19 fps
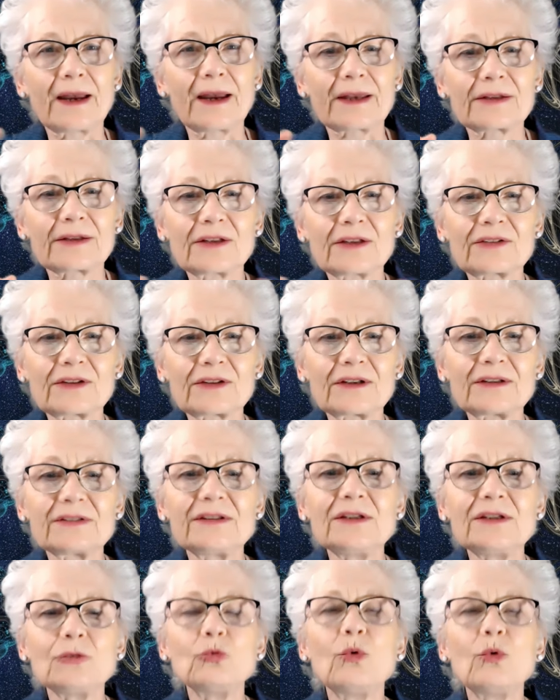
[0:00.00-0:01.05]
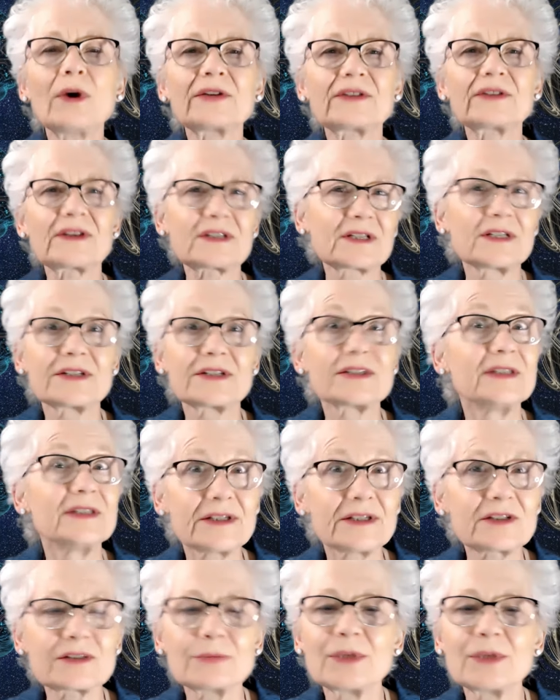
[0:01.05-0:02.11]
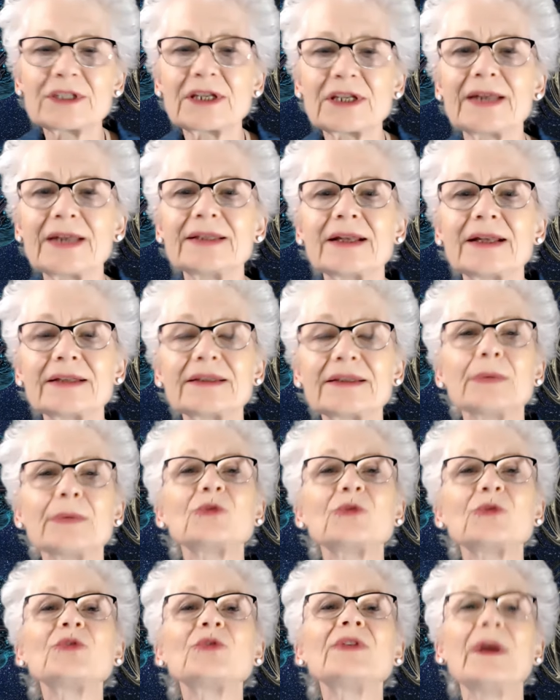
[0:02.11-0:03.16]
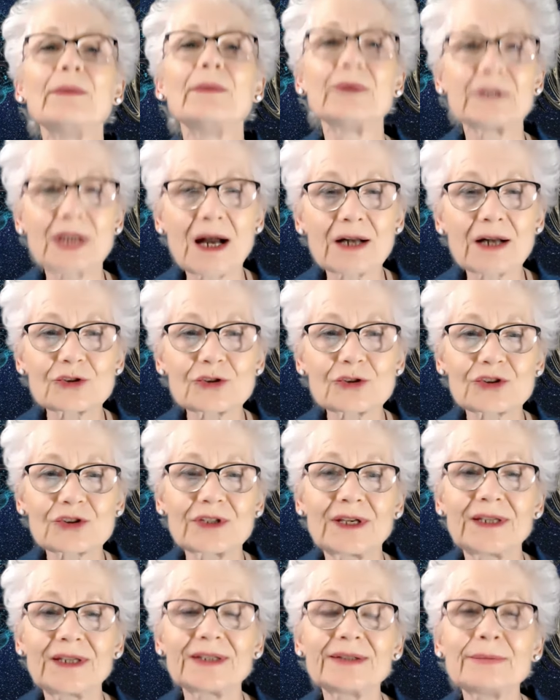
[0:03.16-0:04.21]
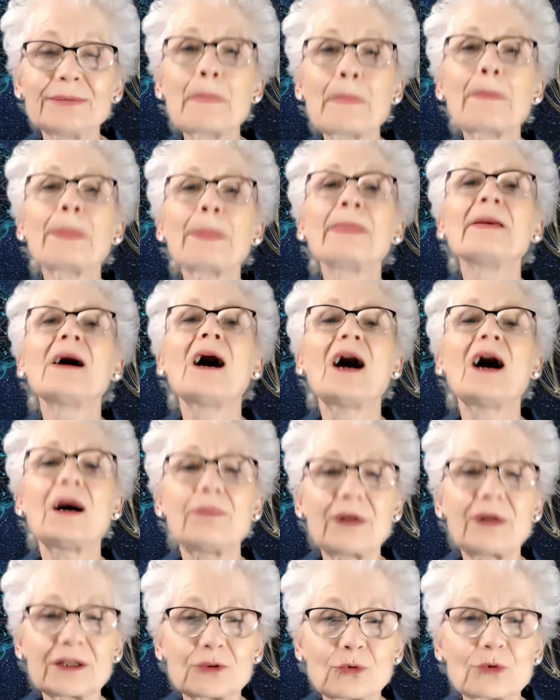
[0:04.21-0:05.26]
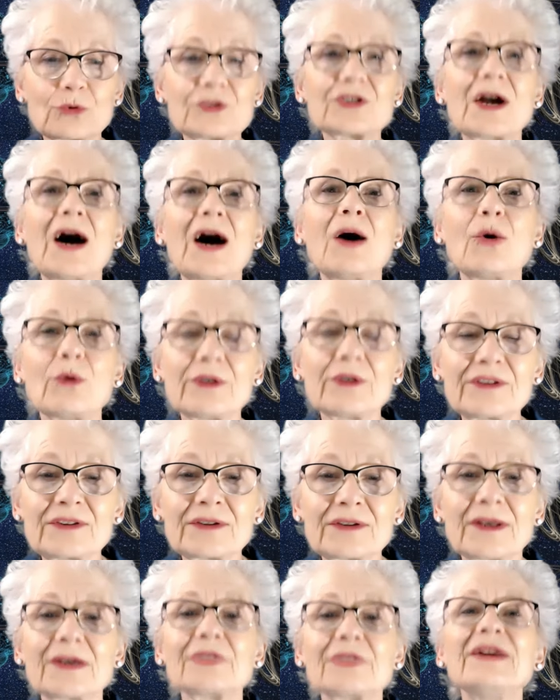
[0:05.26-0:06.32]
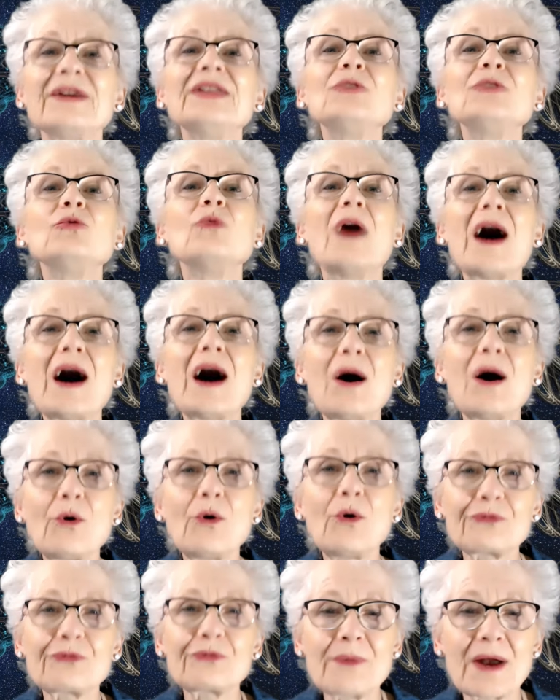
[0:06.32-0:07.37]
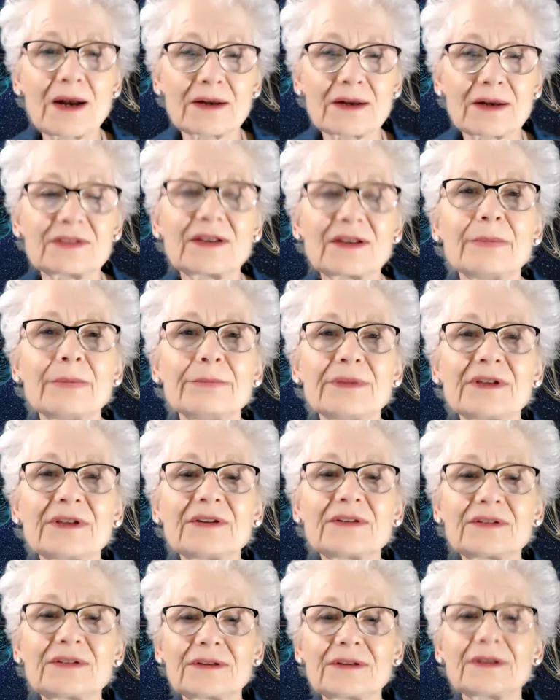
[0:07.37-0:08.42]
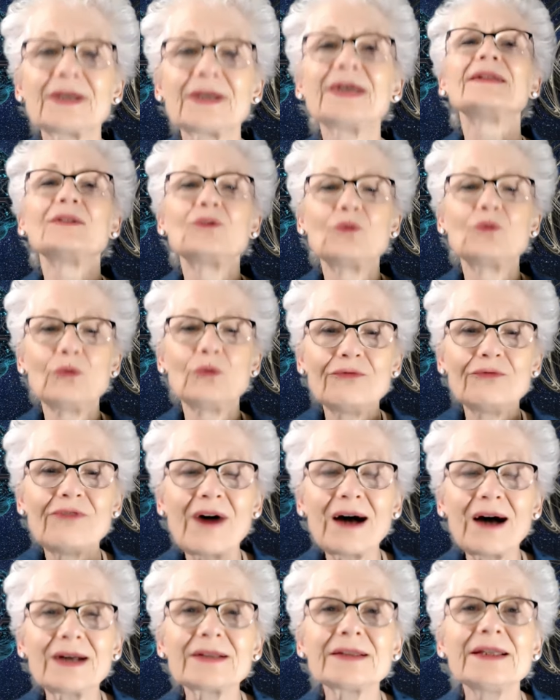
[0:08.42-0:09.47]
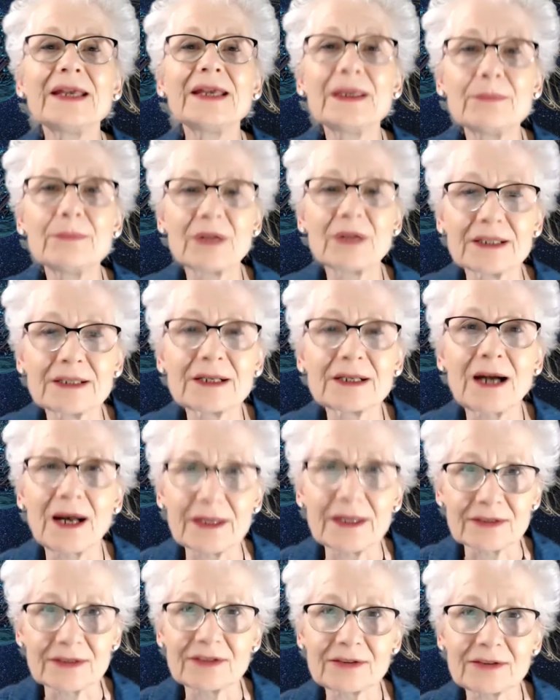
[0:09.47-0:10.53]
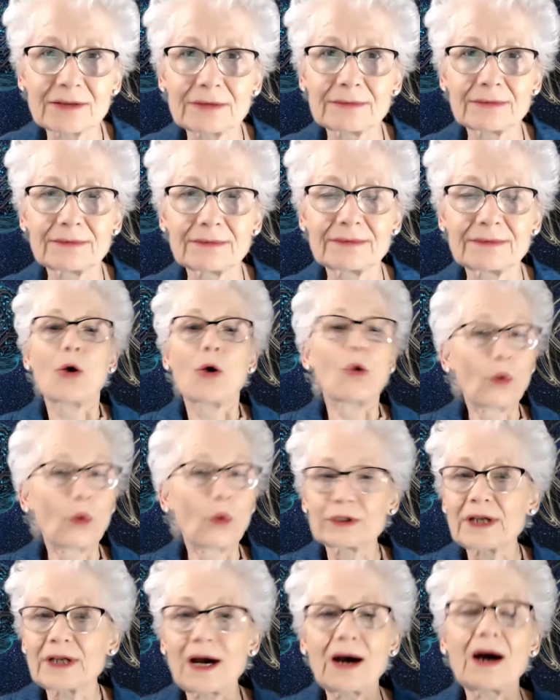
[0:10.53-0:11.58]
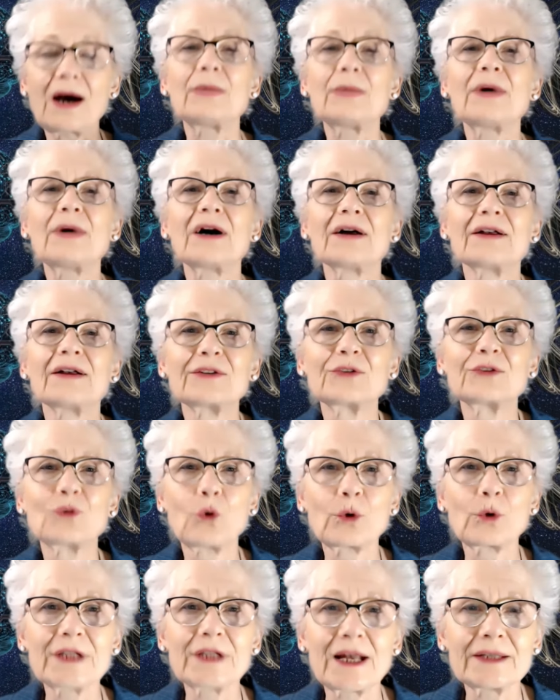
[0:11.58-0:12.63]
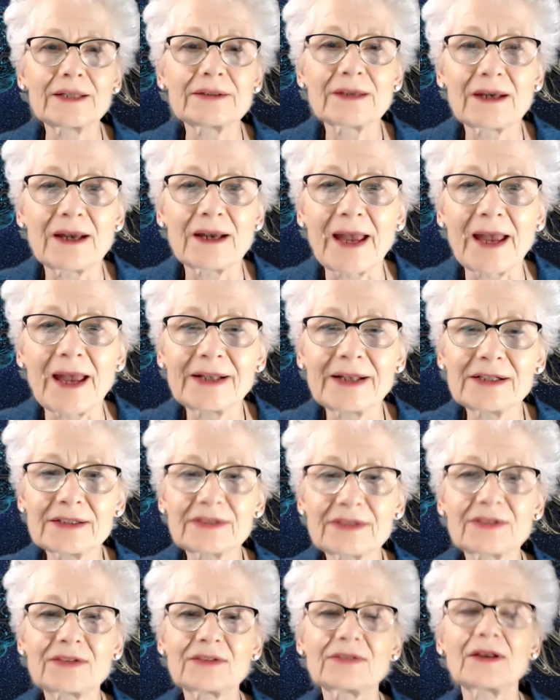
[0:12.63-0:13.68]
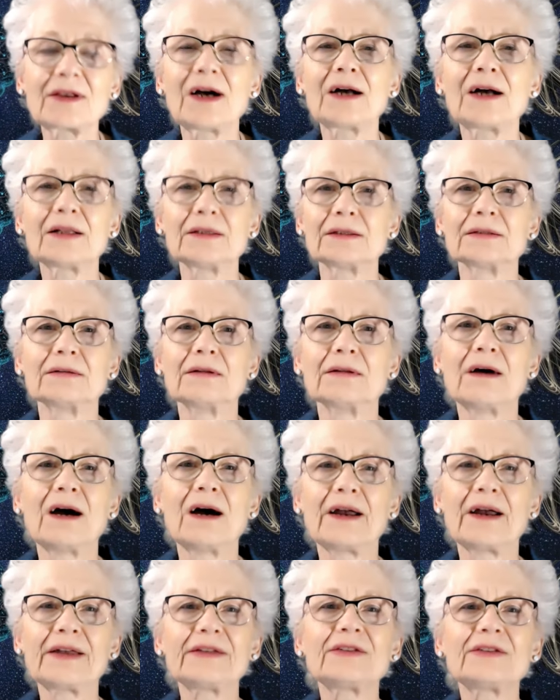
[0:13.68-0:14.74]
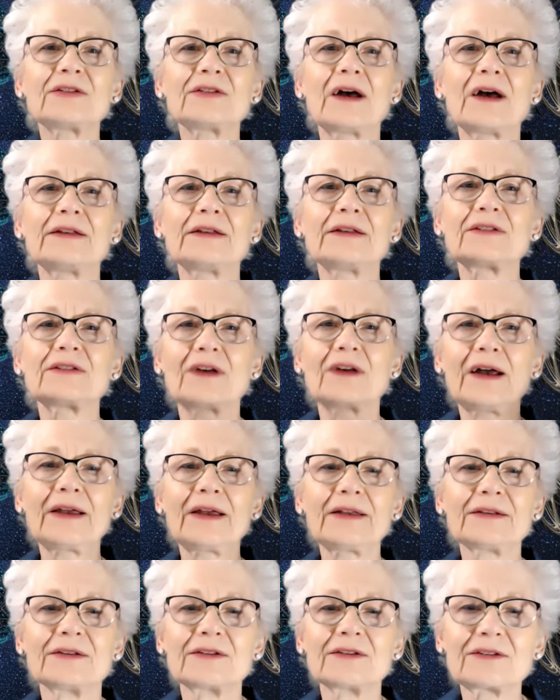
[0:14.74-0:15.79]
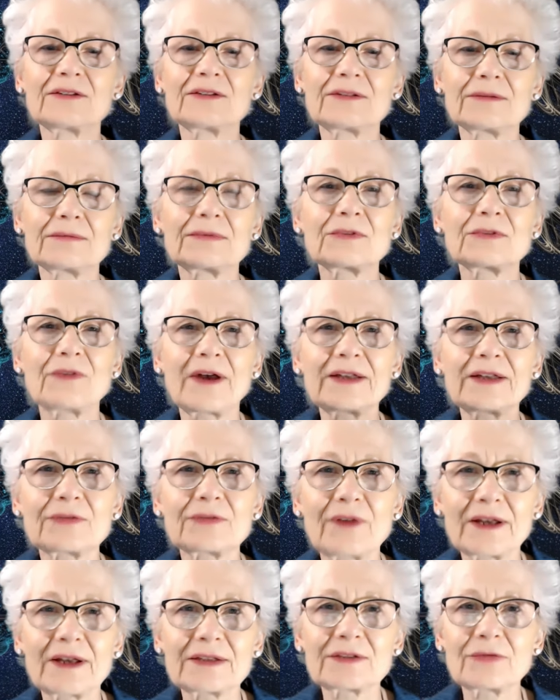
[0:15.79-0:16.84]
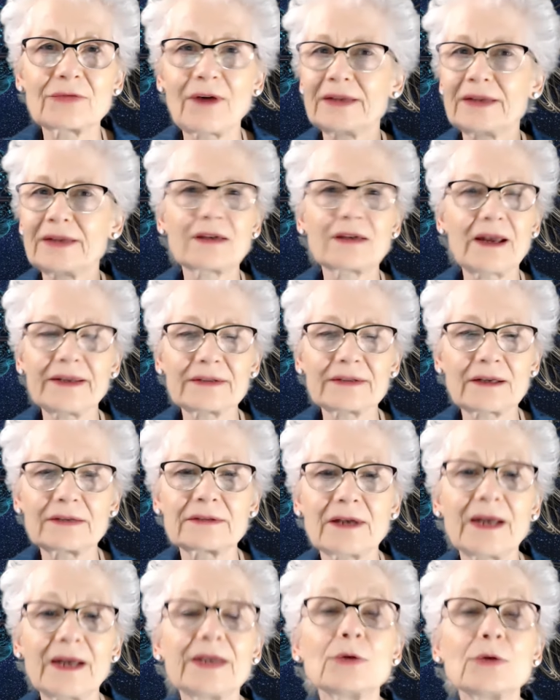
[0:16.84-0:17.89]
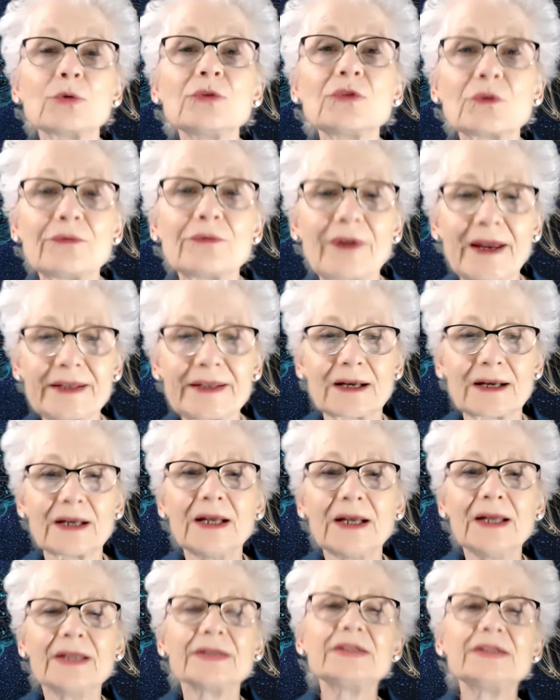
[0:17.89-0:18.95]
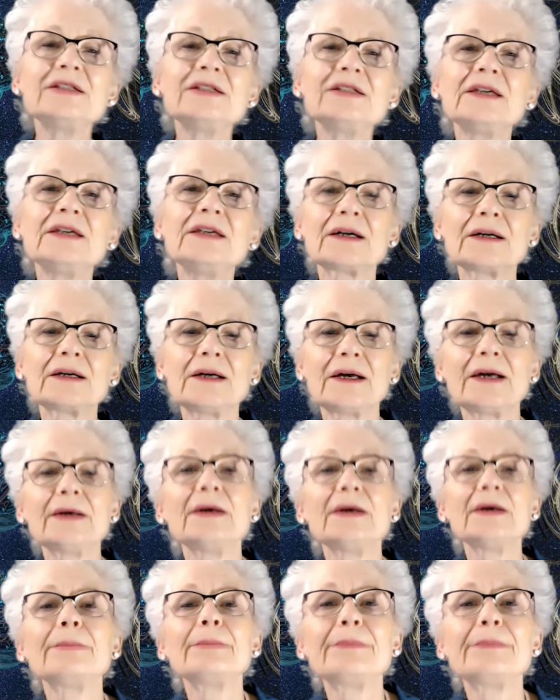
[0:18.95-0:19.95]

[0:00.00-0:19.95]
Ereignisse, die ursächlich nicht miteinander im Zusammenhang stehen, aber durchaus, wenn du aufmerksam bist, du wahrnehmen kannst. Oder aber sogenannte Engelszahlen 111, 222, 333 und so weiter, die dir